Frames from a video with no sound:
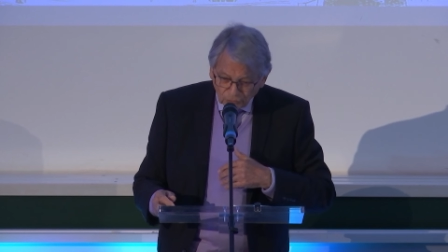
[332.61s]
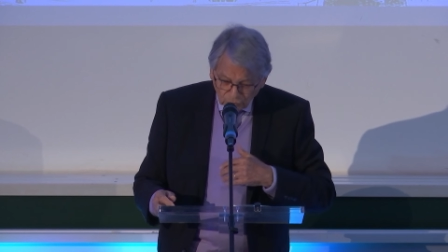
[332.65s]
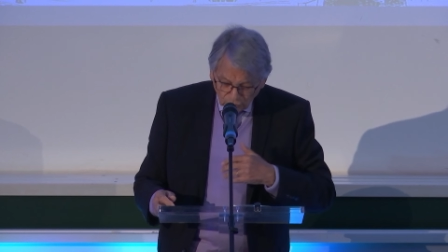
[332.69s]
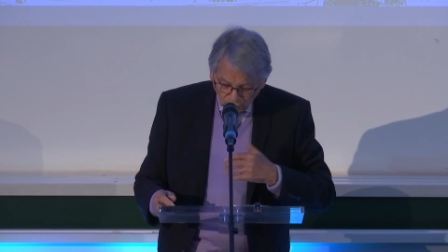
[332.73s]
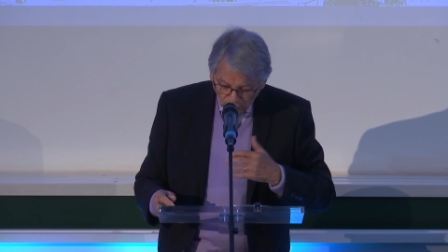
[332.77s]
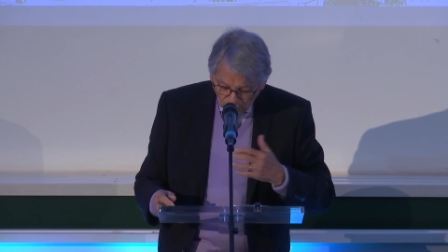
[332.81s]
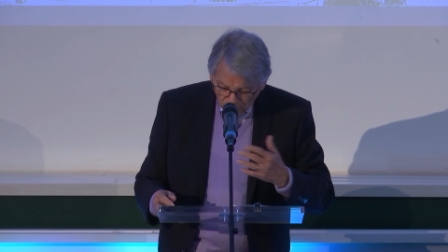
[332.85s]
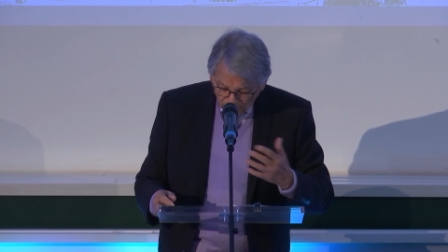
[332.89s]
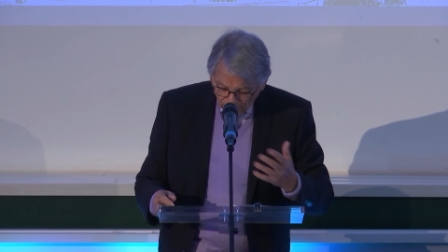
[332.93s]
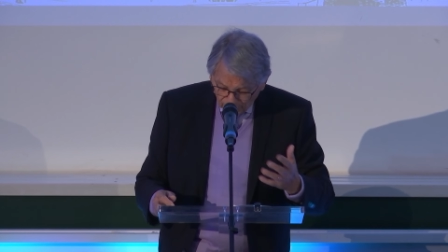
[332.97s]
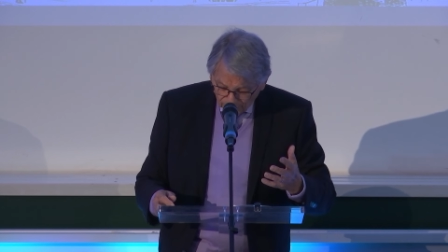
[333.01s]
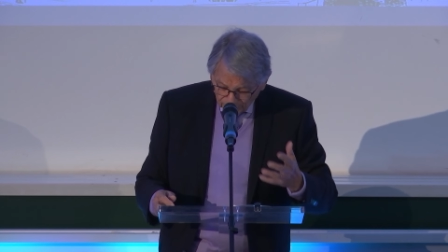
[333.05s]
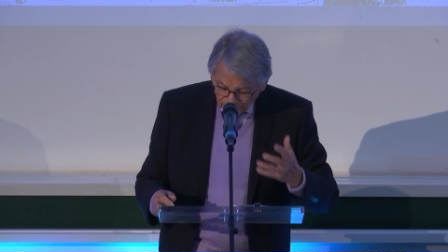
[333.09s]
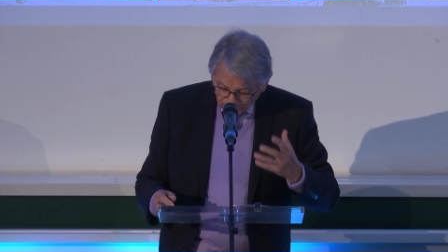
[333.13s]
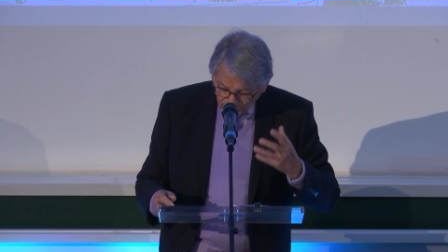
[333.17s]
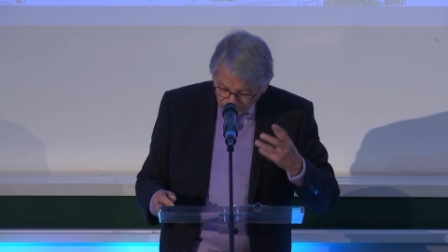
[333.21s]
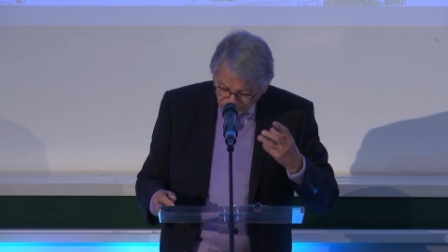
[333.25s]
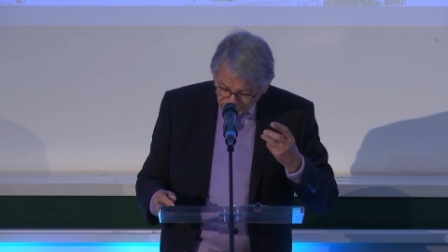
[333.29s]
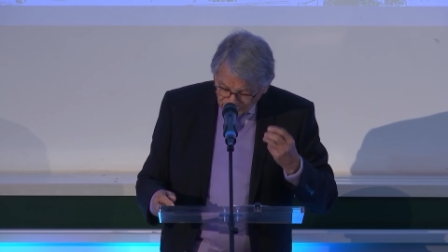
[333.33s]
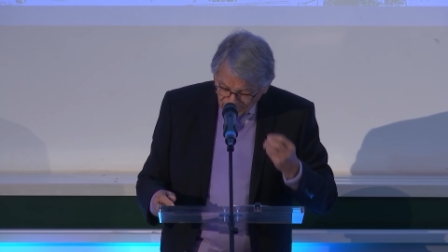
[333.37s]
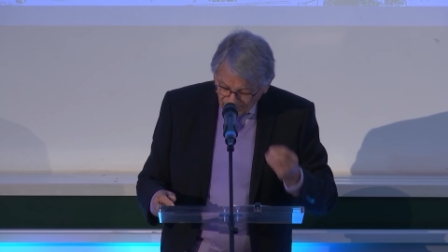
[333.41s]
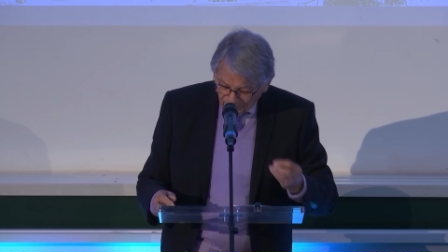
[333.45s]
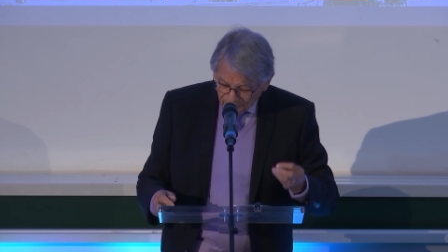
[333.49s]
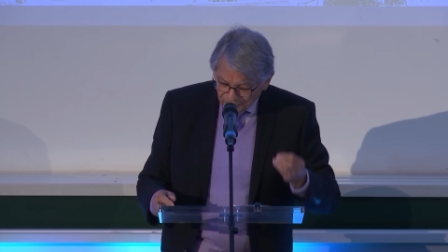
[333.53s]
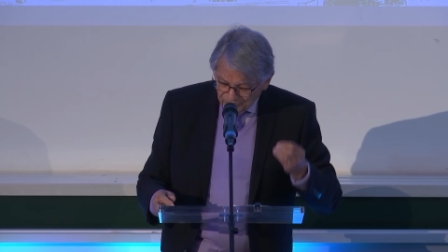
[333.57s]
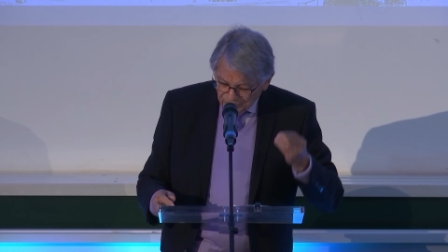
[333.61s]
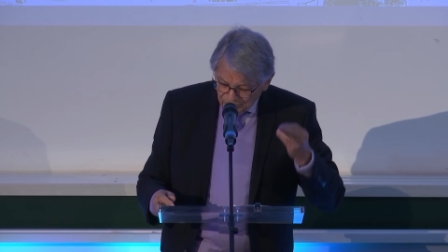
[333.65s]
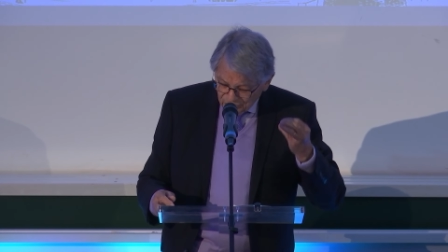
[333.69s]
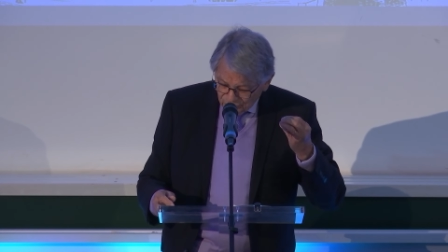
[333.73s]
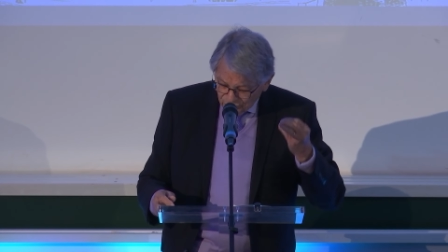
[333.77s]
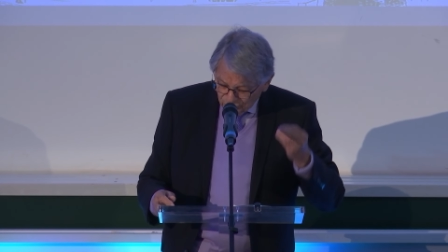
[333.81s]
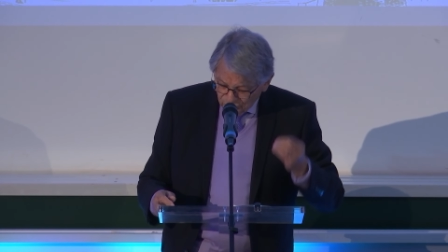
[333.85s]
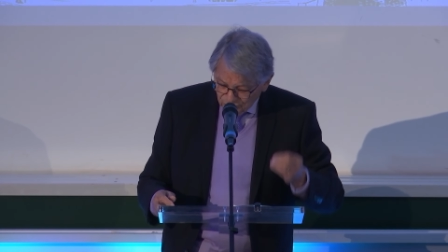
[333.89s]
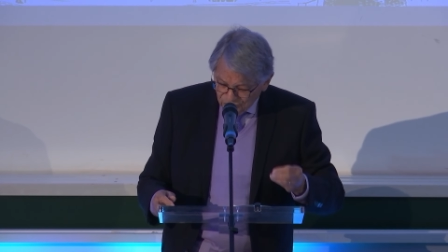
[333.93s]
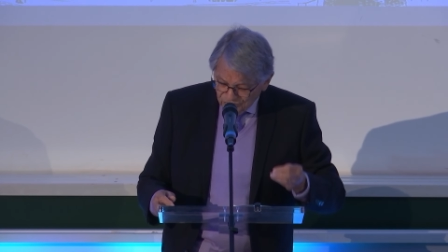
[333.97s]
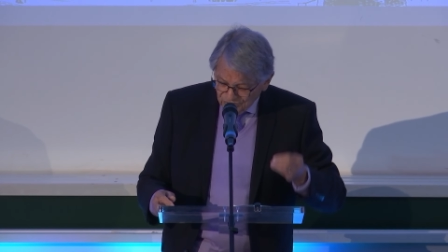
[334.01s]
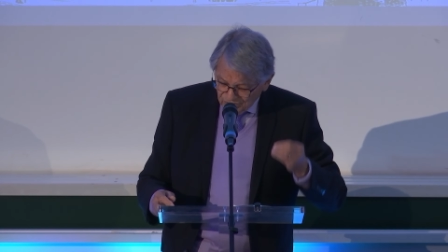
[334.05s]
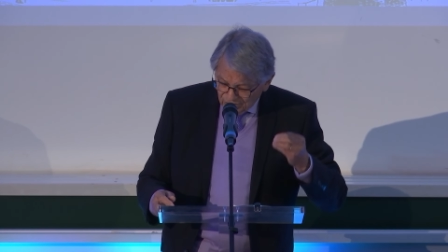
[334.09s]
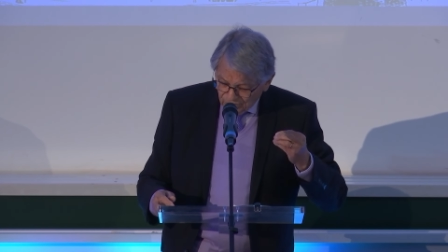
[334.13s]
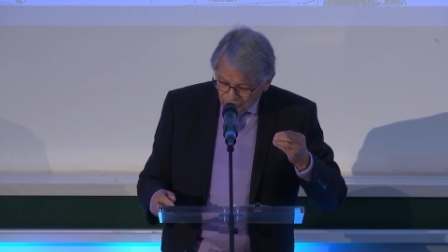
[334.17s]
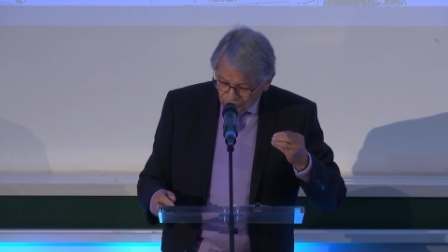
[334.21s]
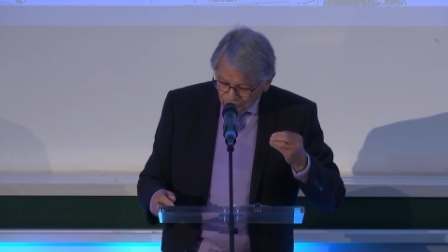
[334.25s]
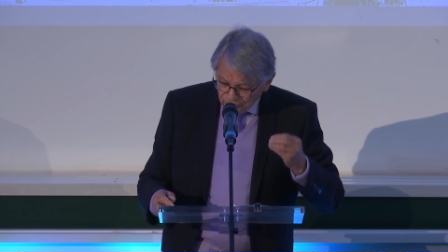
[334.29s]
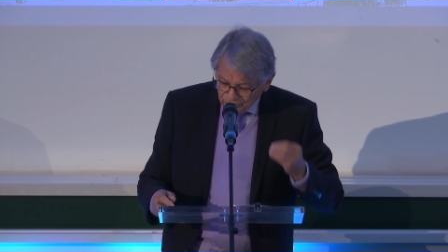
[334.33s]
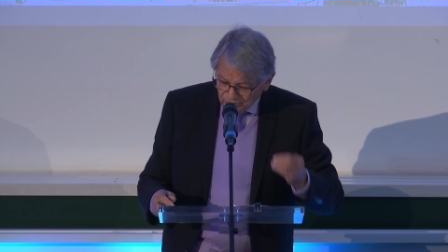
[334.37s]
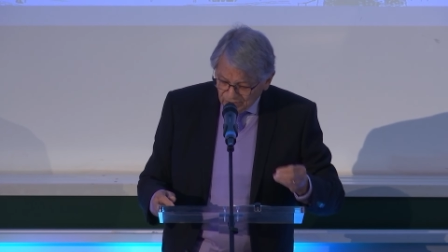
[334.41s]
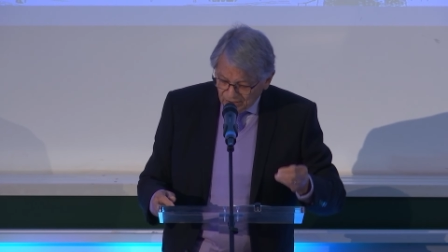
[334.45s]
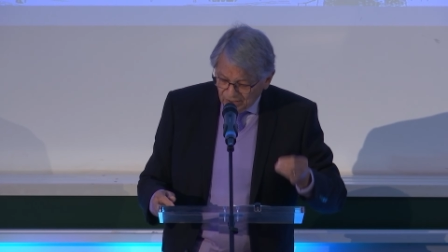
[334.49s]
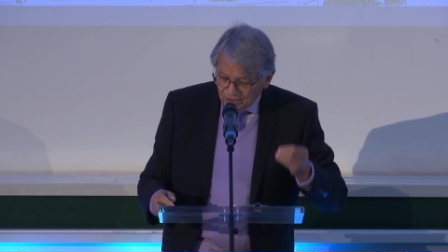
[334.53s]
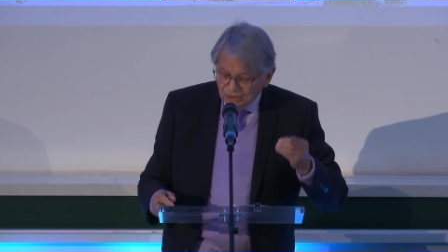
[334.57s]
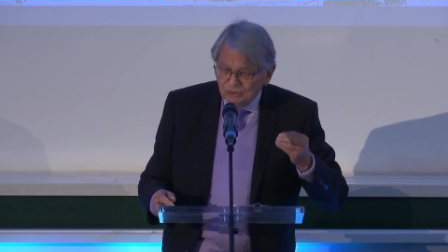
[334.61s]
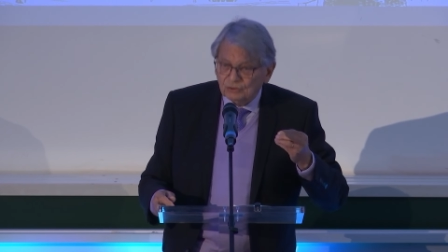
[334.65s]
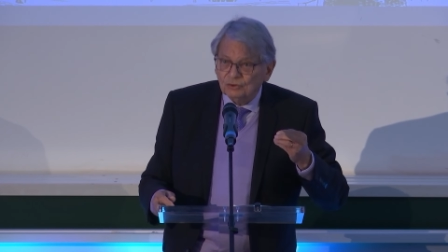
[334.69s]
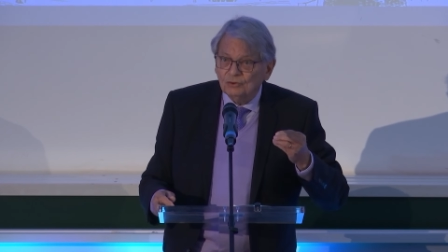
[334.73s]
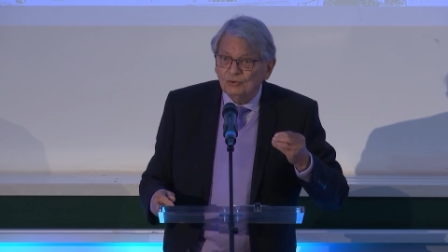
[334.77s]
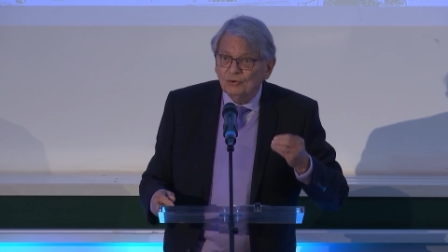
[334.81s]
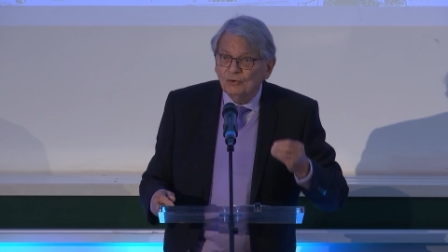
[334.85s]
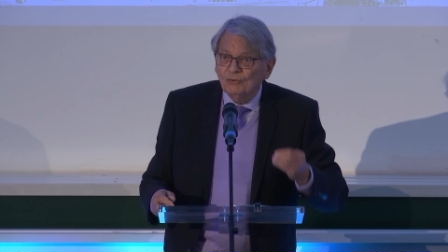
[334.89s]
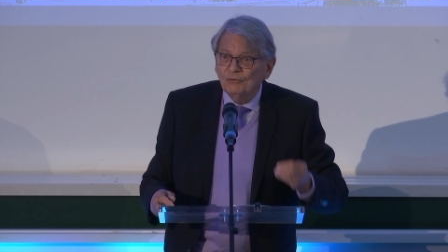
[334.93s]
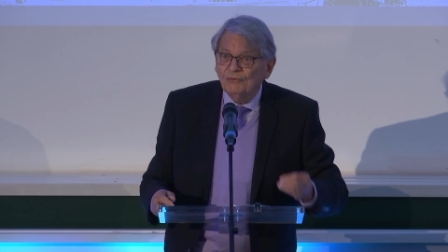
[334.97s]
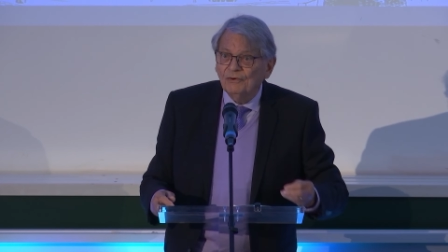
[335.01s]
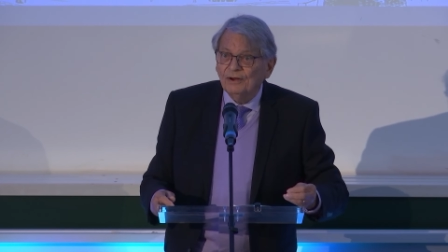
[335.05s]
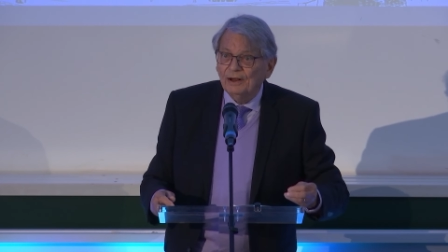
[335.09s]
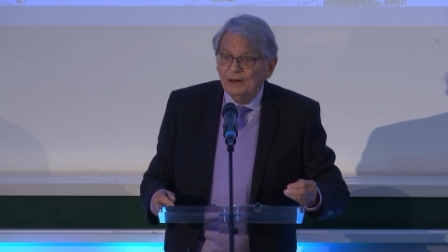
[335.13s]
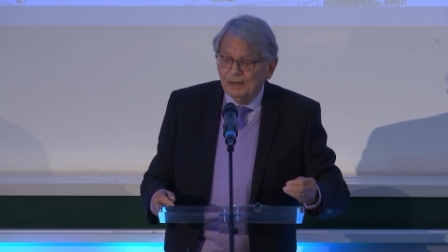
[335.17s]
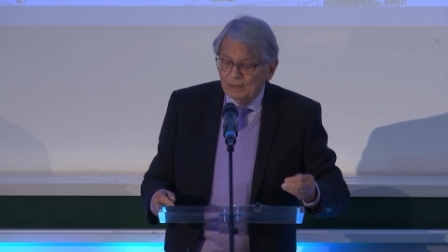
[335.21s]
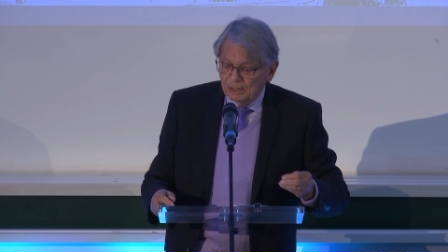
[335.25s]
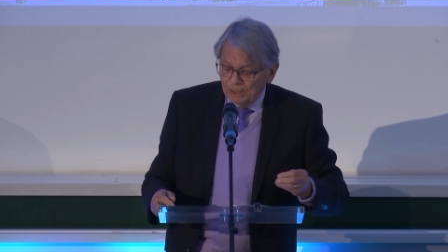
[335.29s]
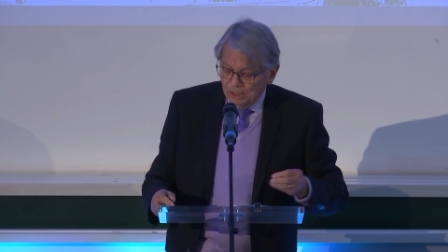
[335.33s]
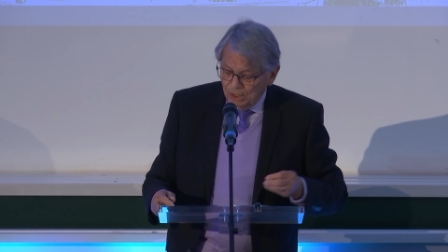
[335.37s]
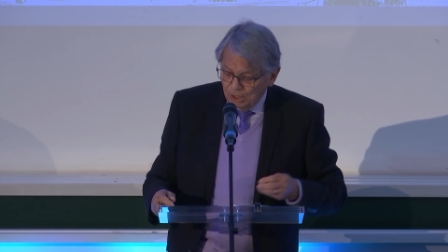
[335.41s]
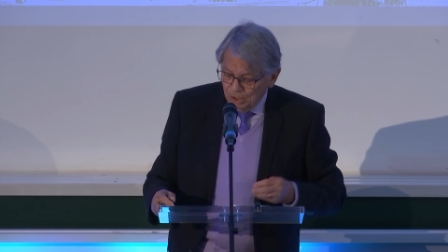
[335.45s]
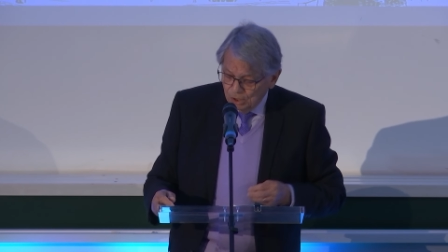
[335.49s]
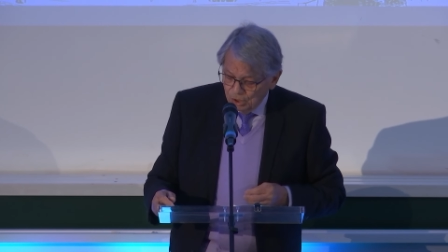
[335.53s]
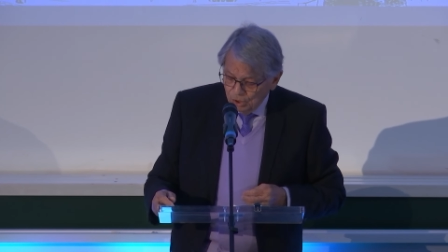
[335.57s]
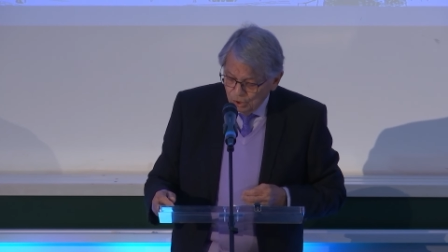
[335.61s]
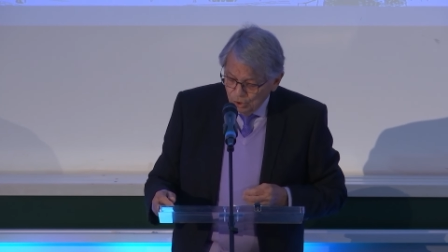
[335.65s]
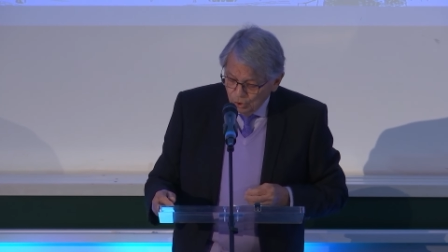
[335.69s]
nombre de servitudes et contraintes nouvelles,